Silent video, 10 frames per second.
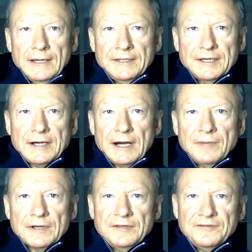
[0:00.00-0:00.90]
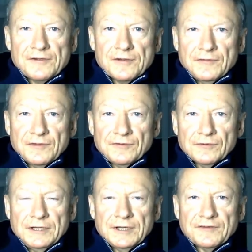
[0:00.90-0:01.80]
декабрь
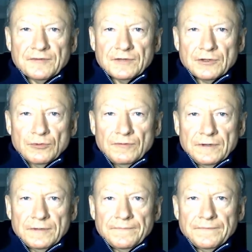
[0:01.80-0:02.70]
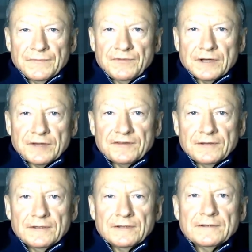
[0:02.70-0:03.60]
1932 в
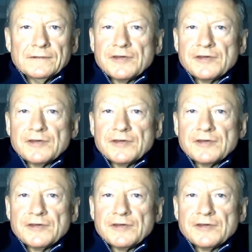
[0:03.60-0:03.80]
Красно...